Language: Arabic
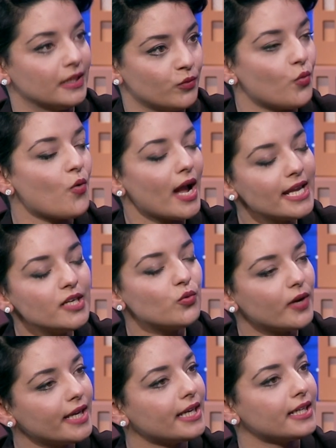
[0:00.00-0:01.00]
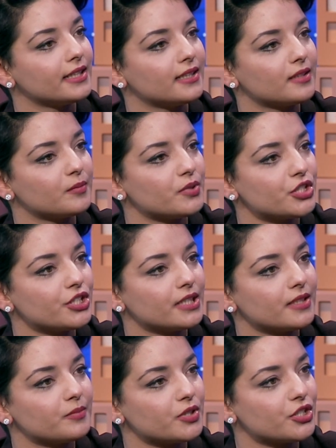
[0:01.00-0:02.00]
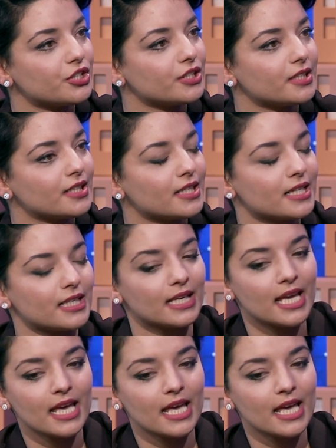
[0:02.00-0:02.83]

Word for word: واي واحد باش باش أه،